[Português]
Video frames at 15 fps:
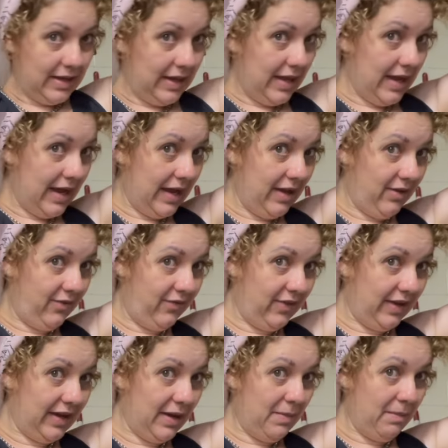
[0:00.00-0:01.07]
E aí
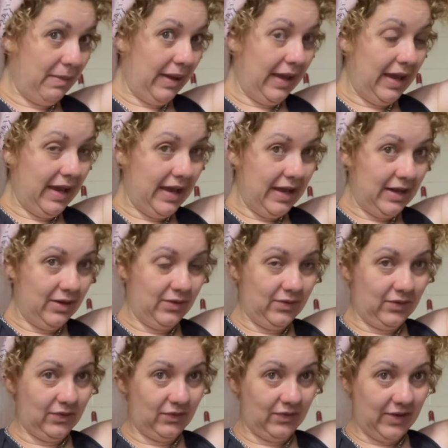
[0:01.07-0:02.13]
fica
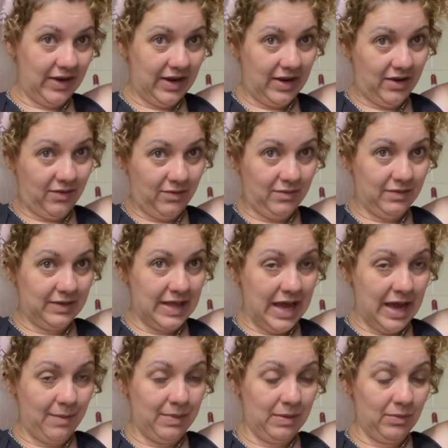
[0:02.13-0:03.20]
menos feio,
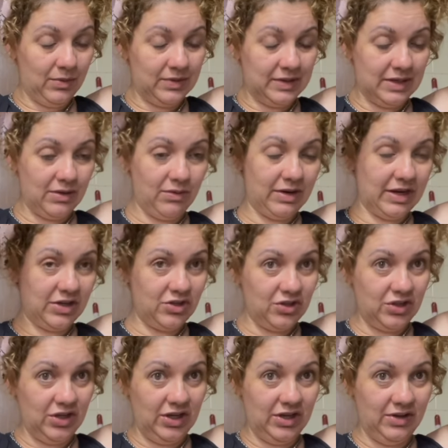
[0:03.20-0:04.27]
dá para mostrar o
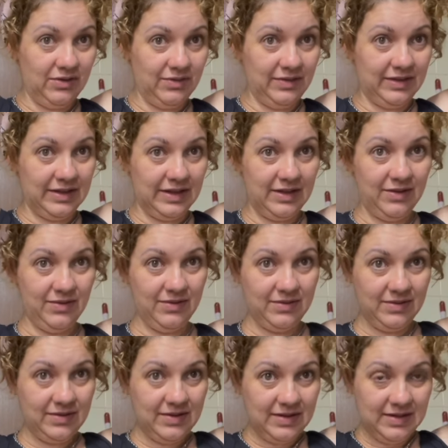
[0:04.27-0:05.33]
cachinho, entendeu?
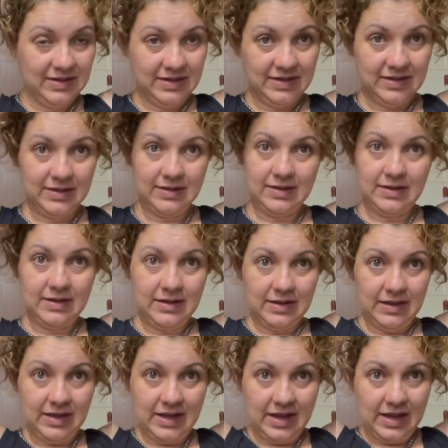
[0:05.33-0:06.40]

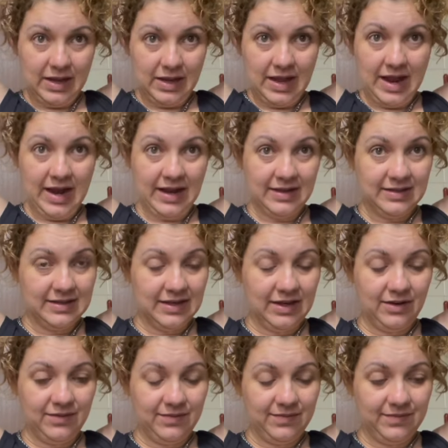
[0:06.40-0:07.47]
E aí é, é
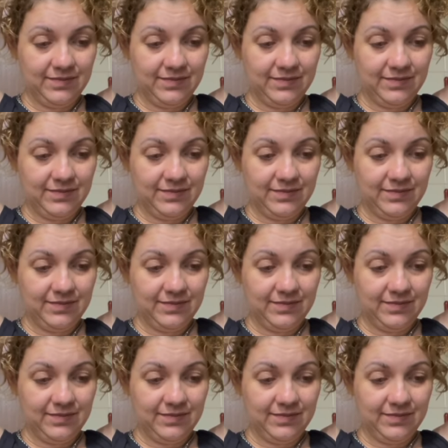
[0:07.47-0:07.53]
lencinho.